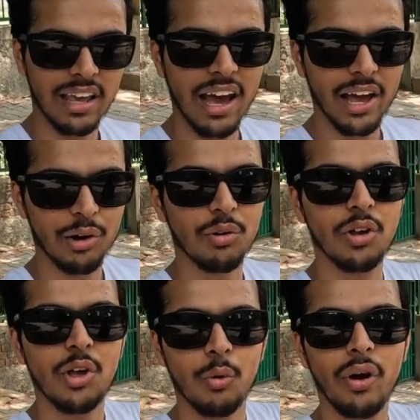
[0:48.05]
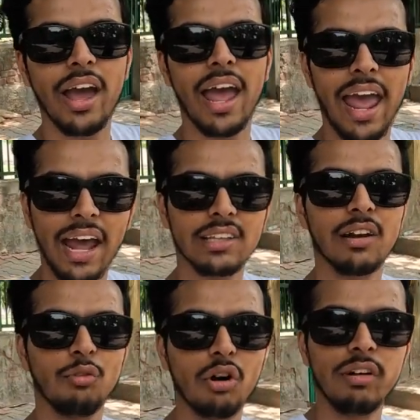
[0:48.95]
लेके आया हूँ वो है
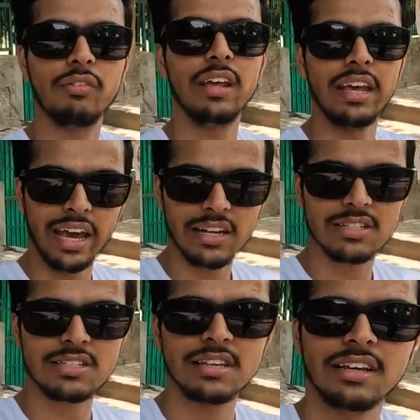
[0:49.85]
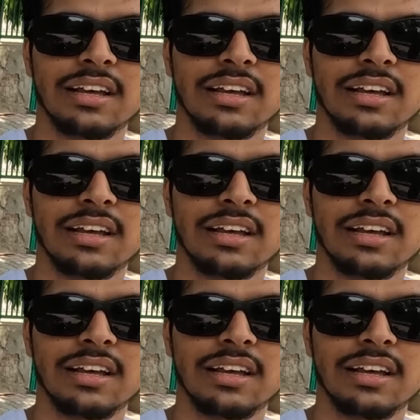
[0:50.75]
एसर फोर फिफ्टी एक्स